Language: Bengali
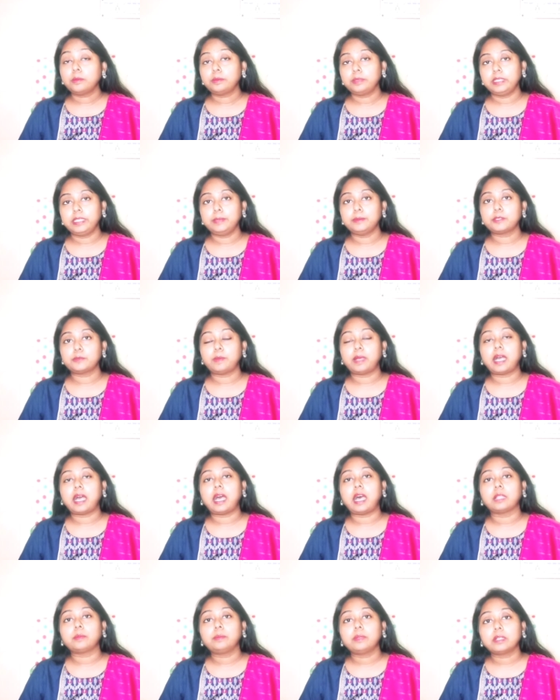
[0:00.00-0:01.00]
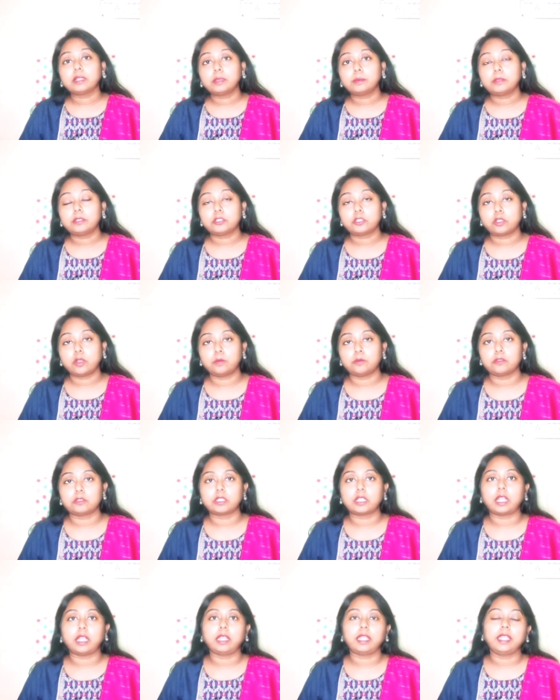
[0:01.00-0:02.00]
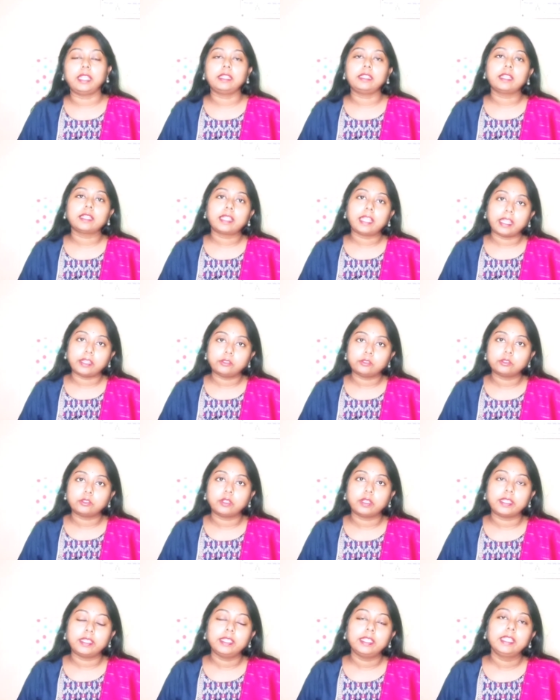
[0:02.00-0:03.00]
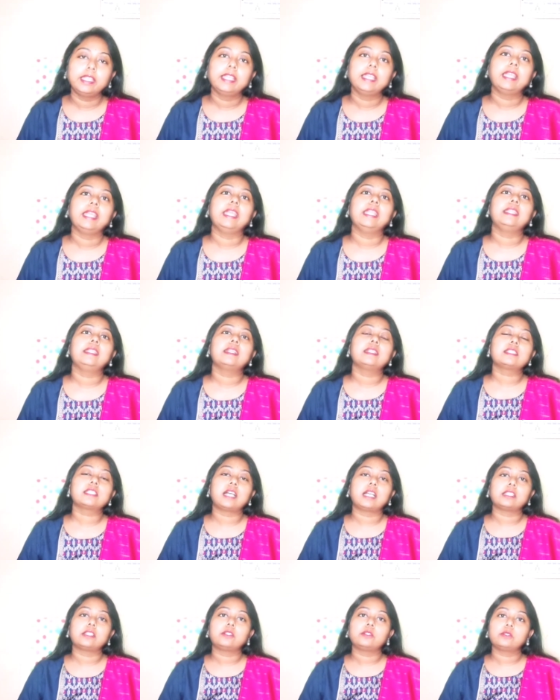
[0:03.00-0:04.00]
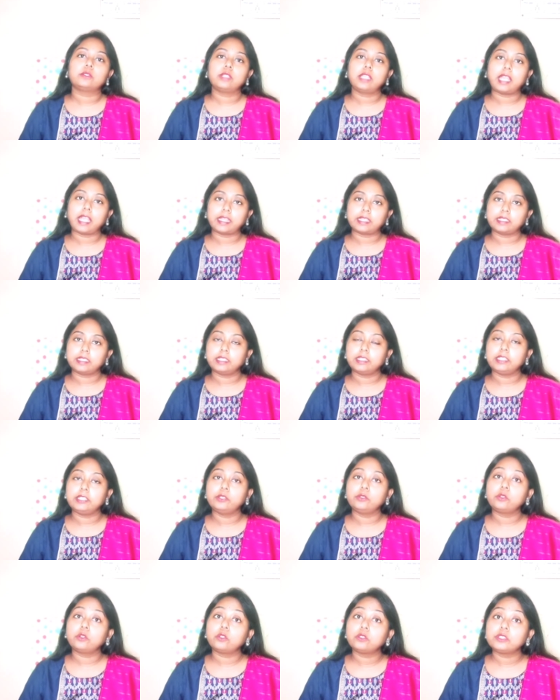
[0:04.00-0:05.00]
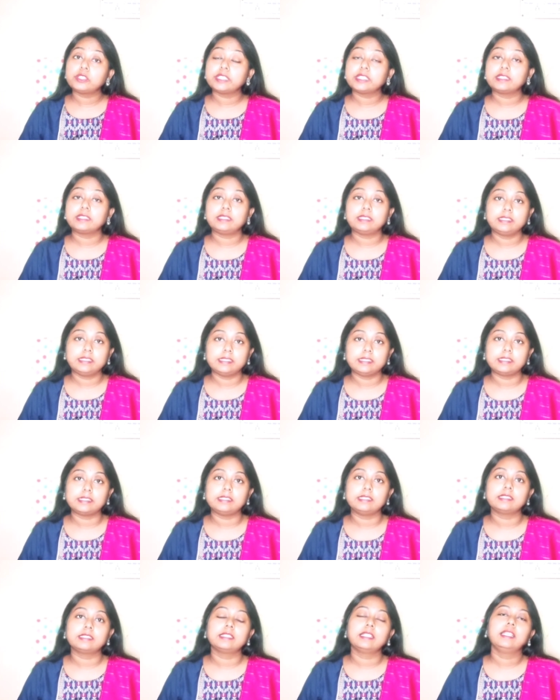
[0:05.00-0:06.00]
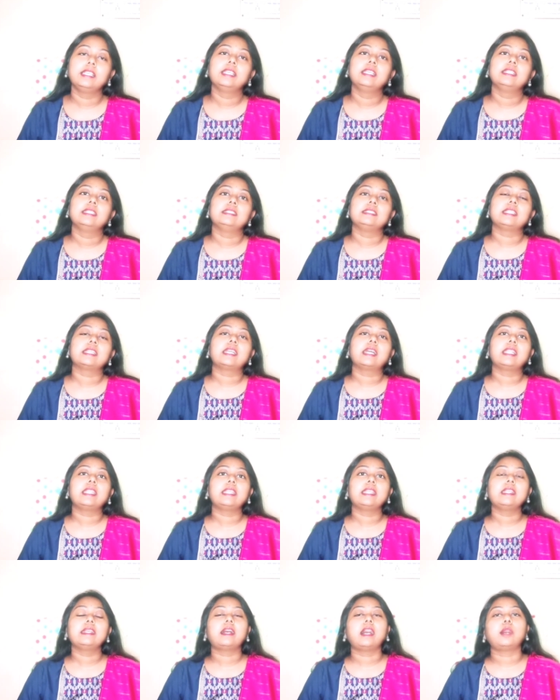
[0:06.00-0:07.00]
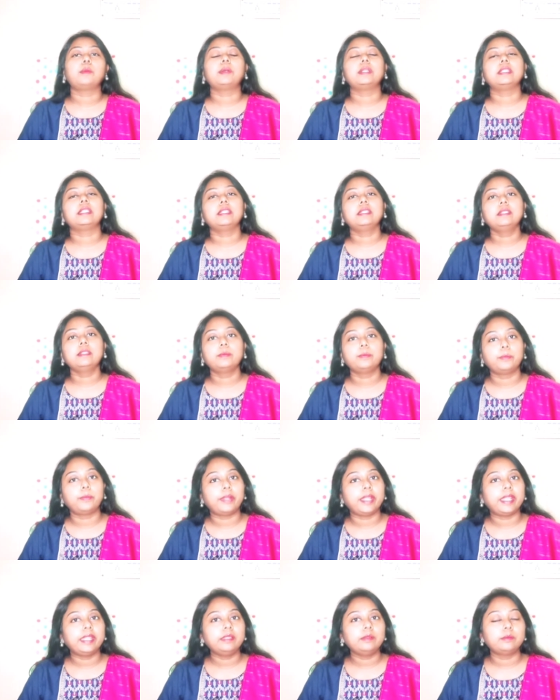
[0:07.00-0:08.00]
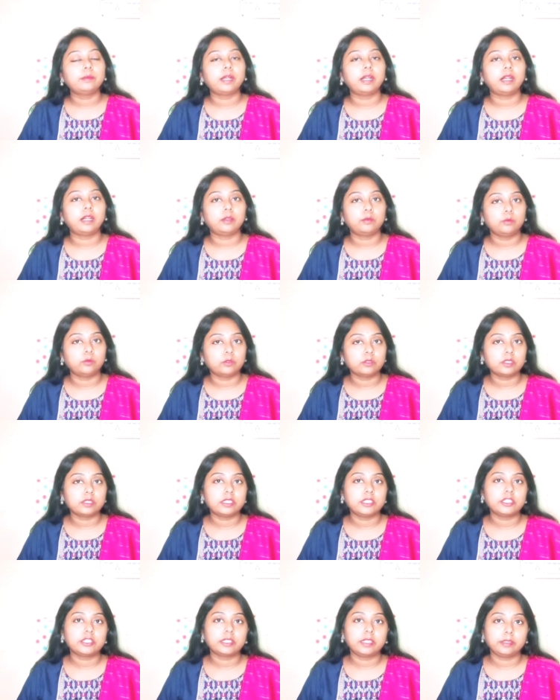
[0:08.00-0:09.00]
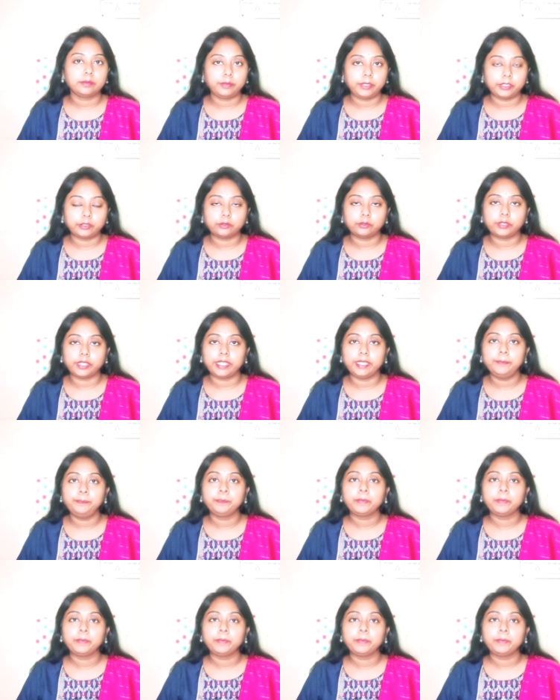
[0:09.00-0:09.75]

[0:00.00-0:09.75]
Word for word: অফ লিভস বা হাত পা কাঁপার সমস্যা এটা কেন হয় এটা সাধারণত একটা নিউরোলজিক্যাল ডিজিজ যেখানে আমাদের ব্রেন বা মস্তিষ্কের ভেতরে